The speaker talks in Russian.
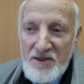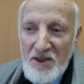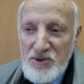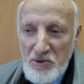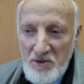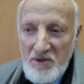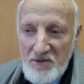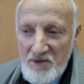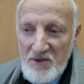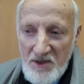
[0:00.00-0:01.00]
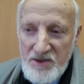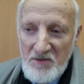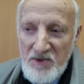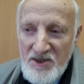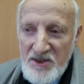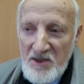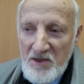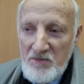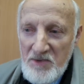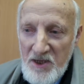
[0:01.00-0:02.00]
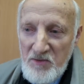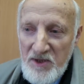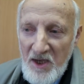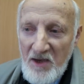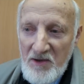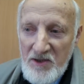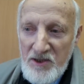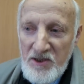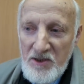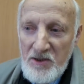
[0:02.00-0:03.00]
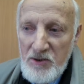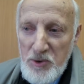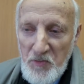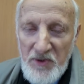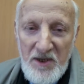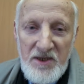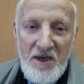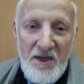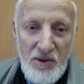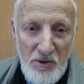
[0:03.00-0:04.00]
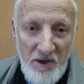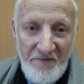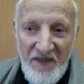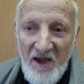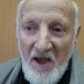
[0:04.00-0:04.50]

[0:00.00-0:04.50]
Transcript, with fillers: Так что э, это место для меня и теплое, и родное.